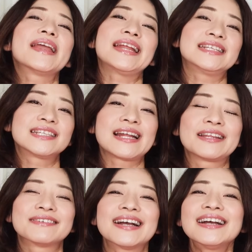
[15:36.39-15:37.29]
演じた
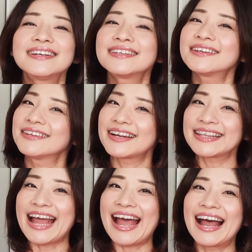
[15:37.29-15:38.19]
のが、この
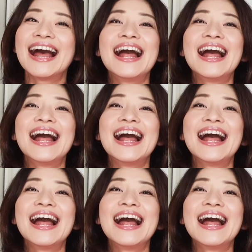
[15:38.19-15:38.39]
方。